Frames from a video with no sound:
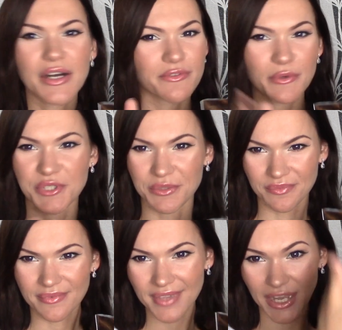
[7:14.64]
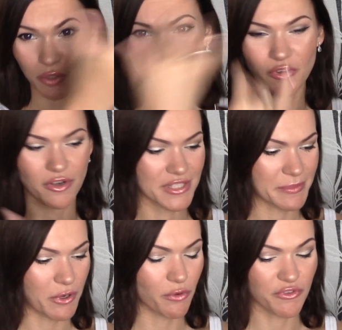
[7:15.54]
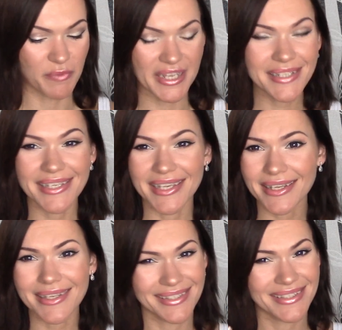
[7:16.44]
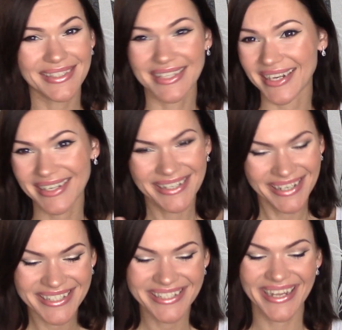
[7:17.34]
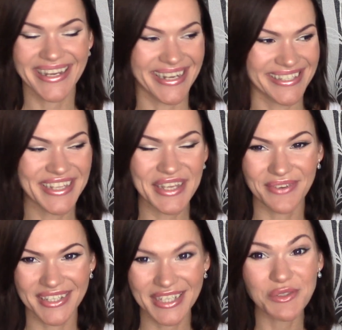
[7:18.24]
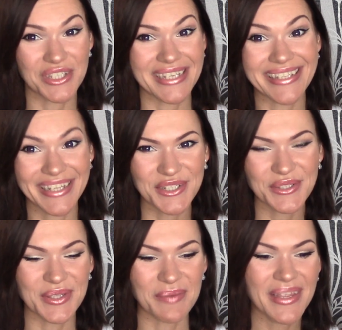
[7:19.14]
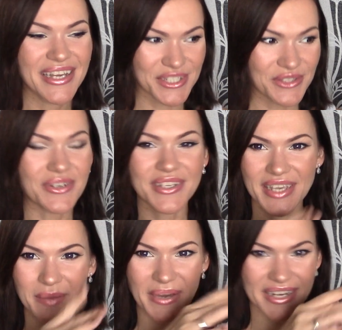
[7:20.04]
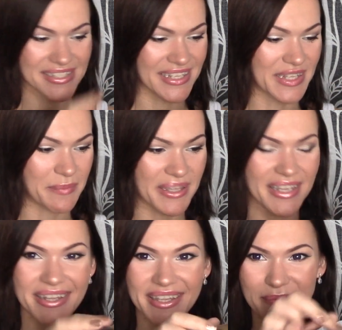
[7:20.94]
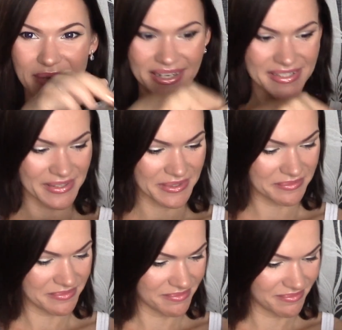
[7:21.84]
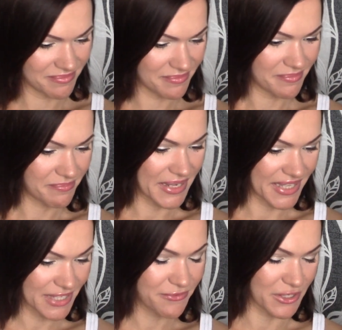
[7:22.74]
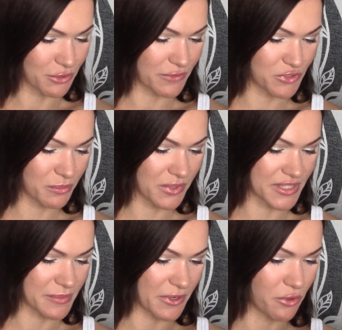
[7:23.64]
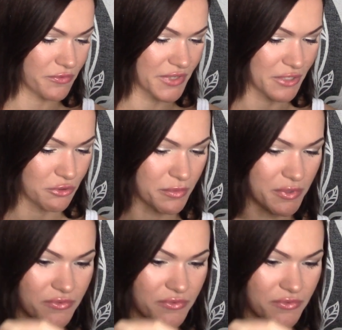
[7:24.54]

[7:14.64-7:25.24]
В общем, оно было запаковано в пакете. Я так скорее хотела его открыть, потому что я знала, что там, что я порезала этот пакет, и я порезала пакет, в который все было запаковано, который был